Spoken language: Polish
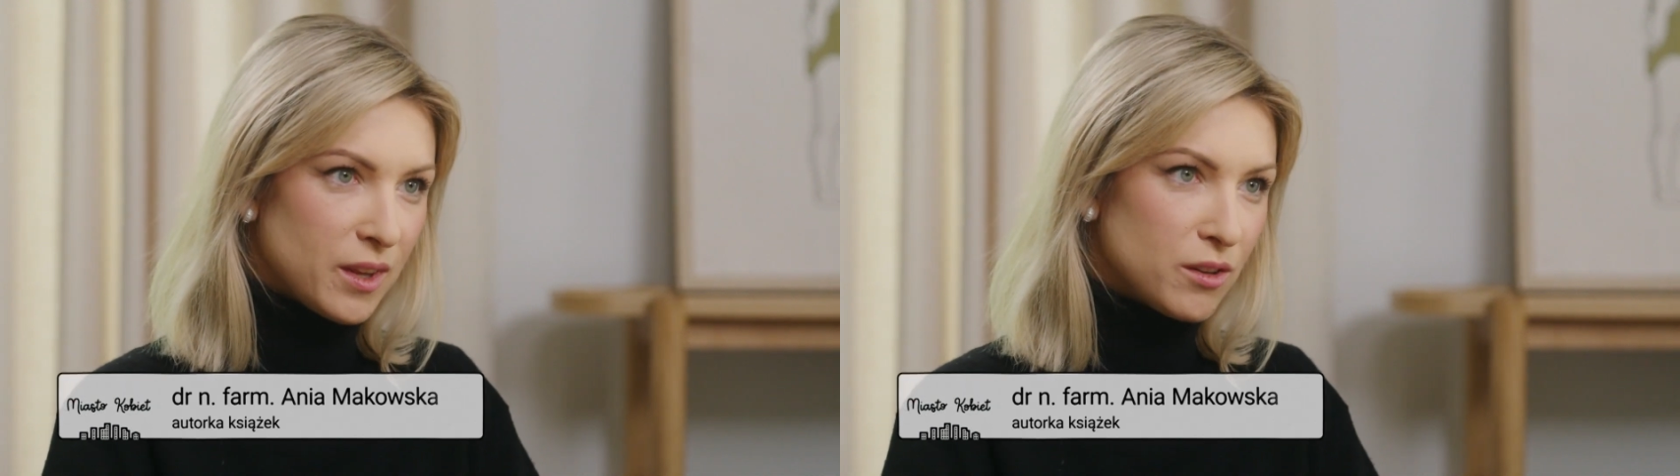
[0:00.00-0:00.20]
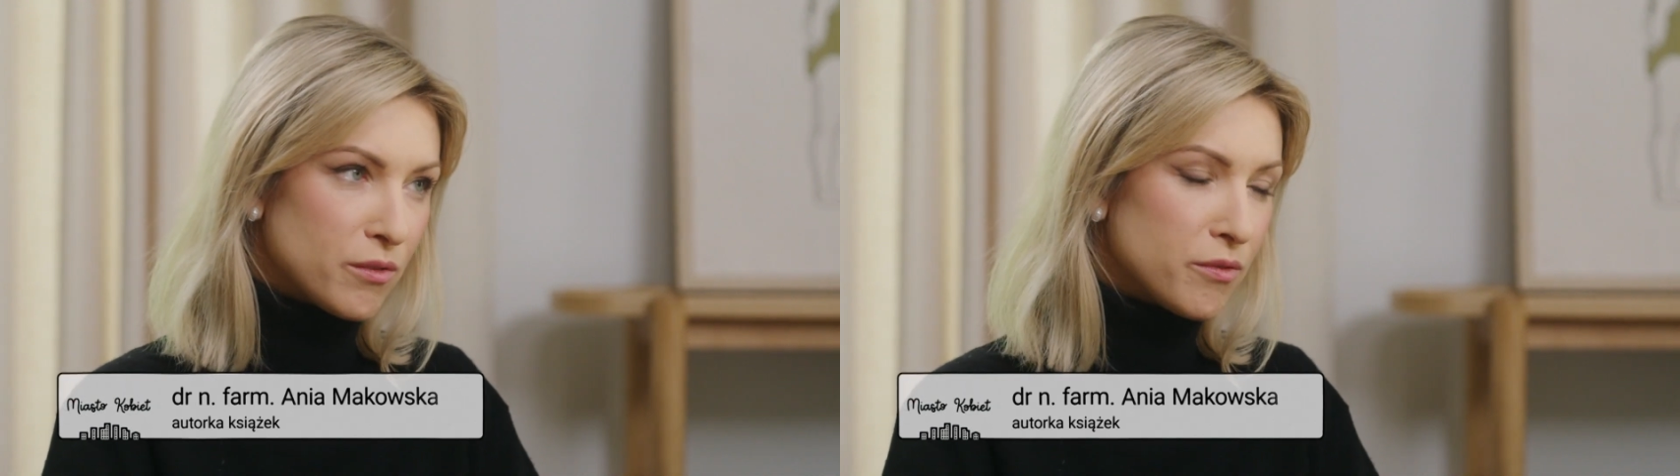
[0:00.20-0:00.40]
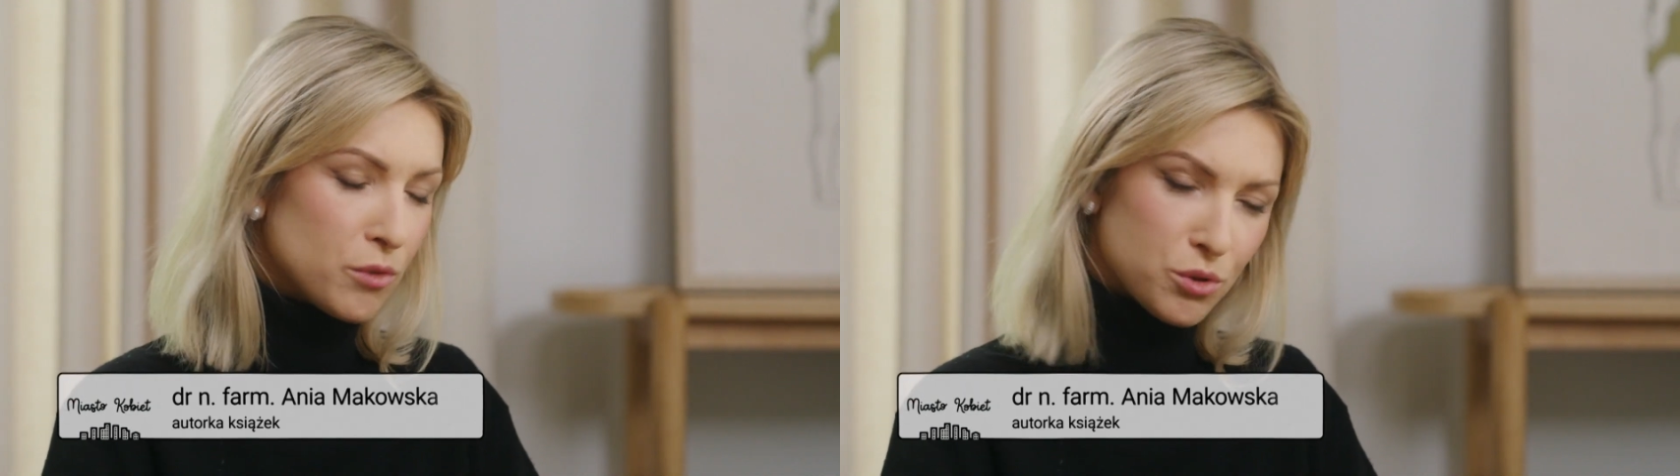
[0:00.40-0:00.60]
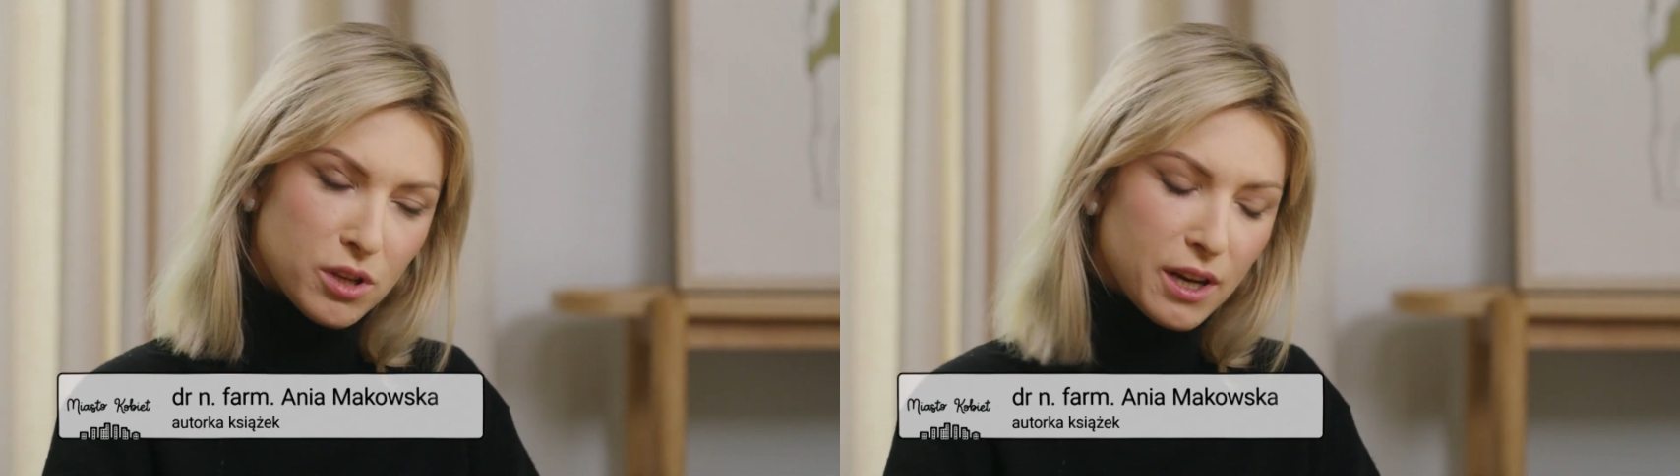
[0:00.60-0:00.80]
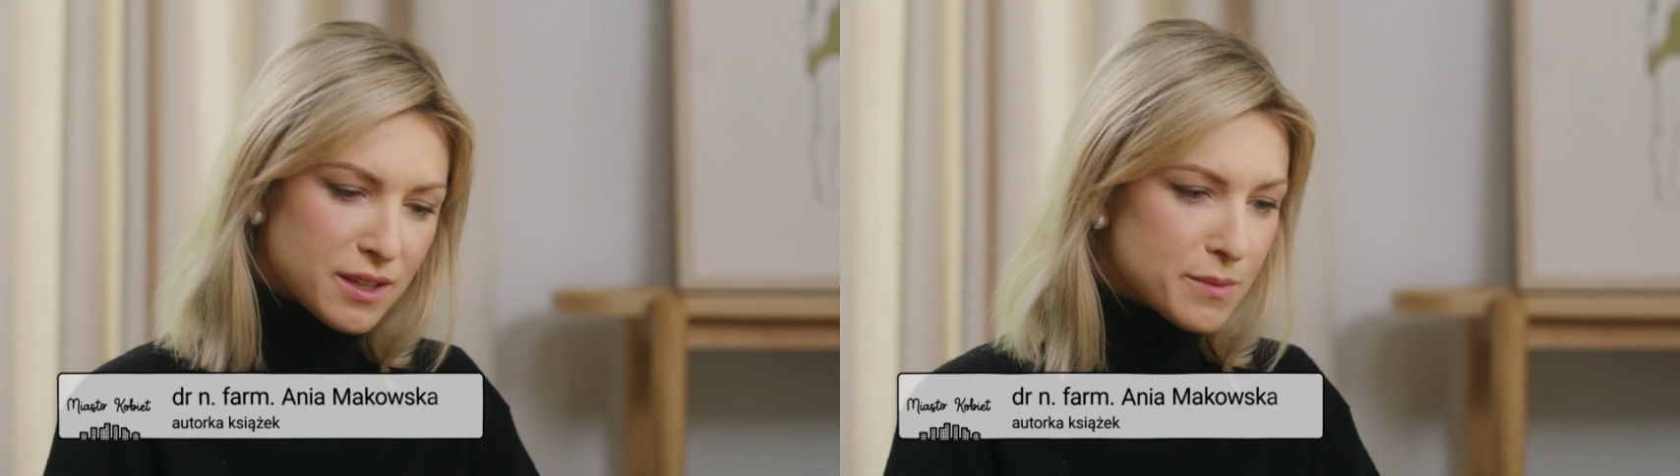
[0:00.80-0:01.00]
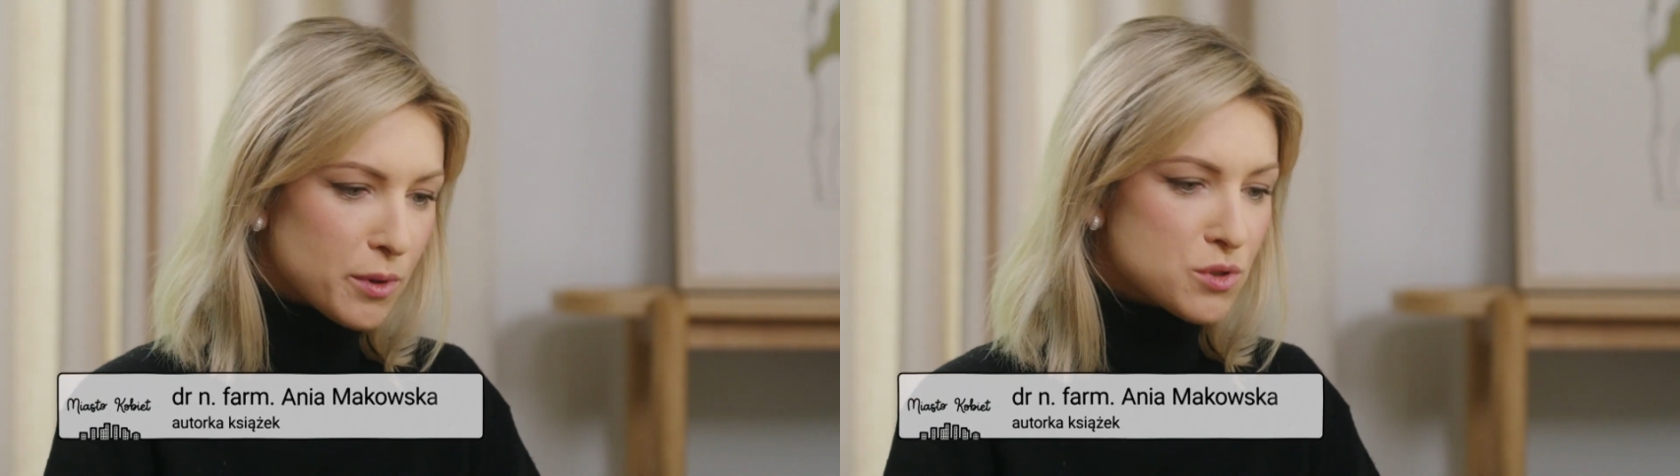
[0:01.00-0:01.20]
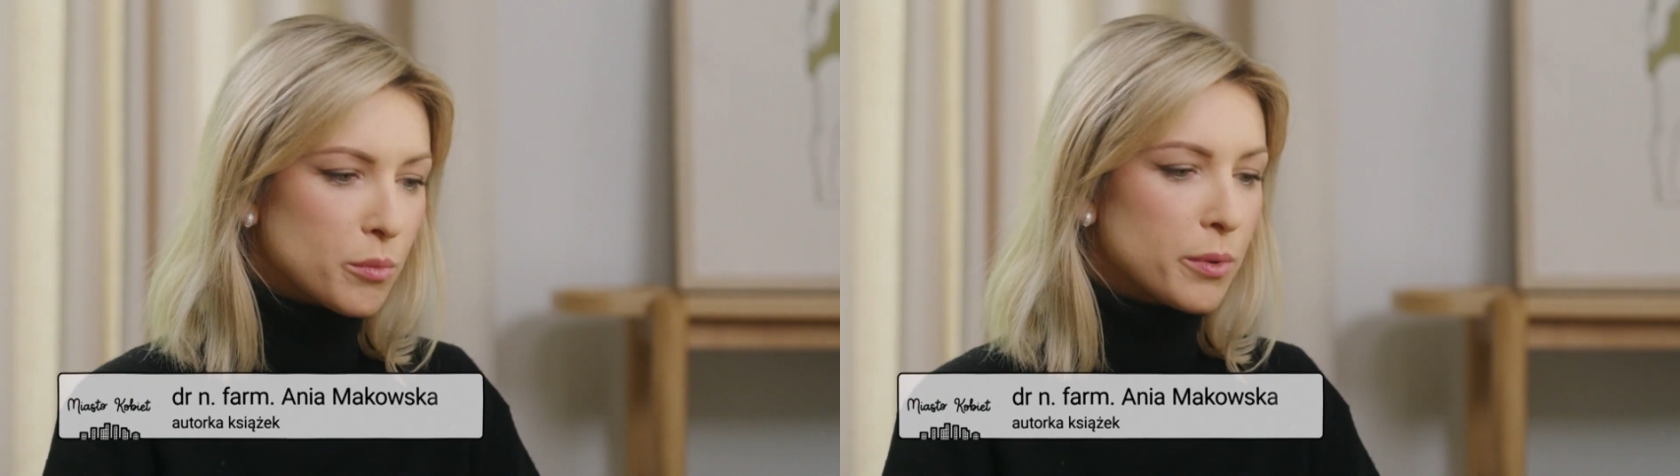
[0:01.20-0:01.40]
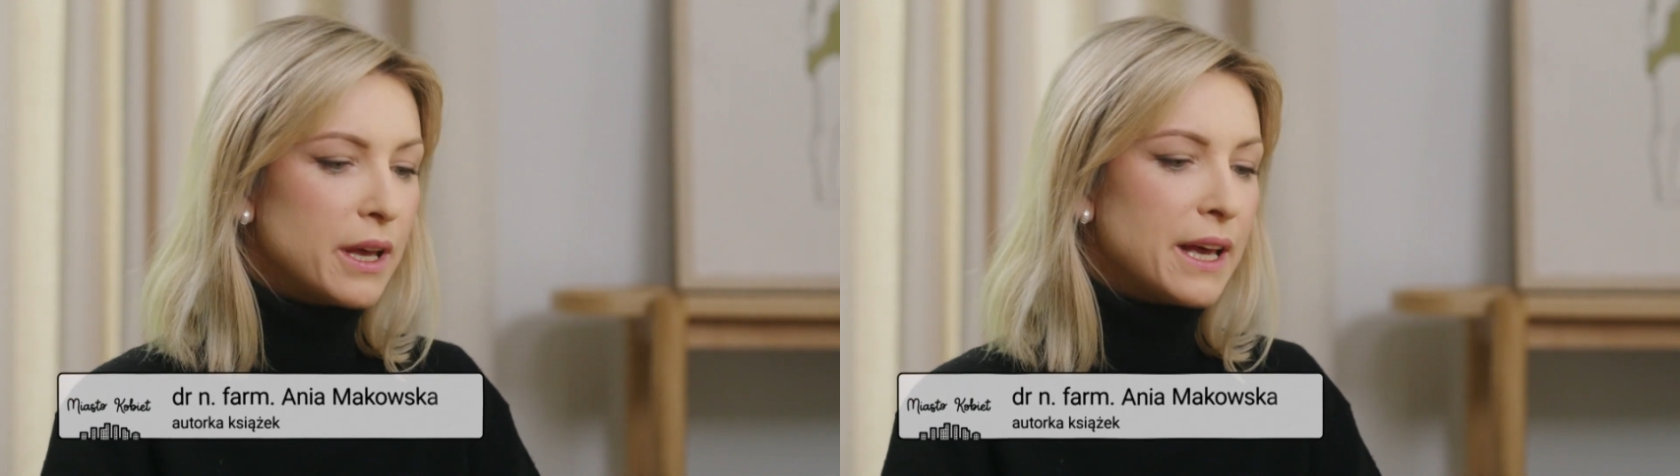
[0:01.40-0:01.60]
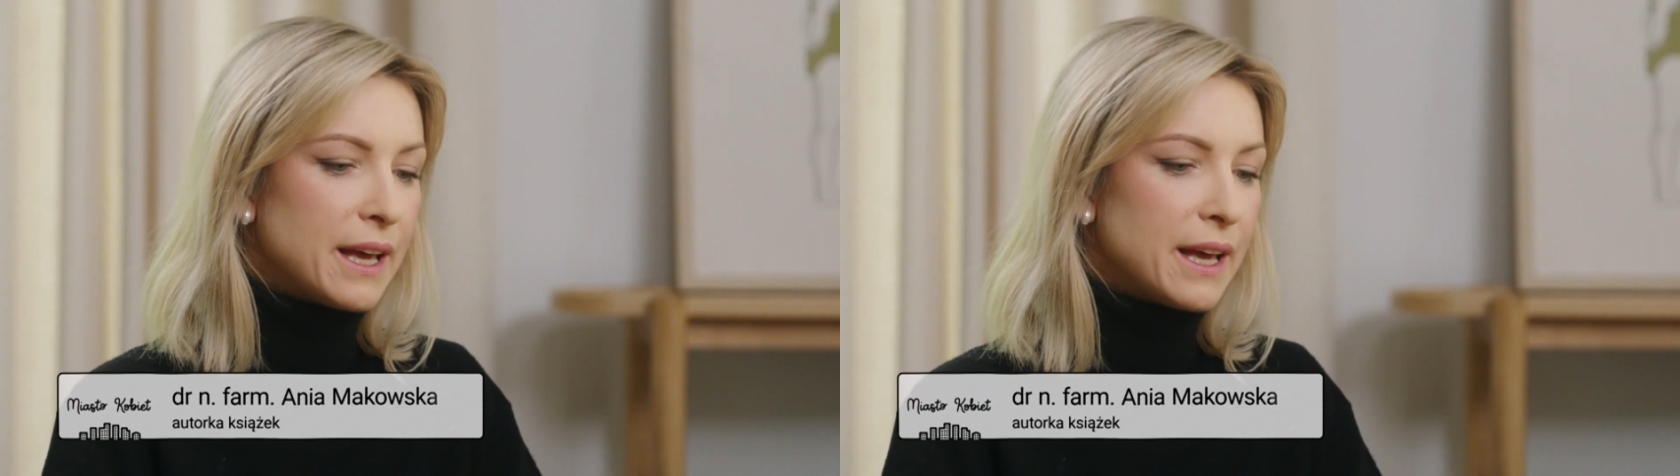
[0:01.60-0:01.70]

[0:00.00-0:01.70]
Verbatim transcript: I to w różnoraki sposób.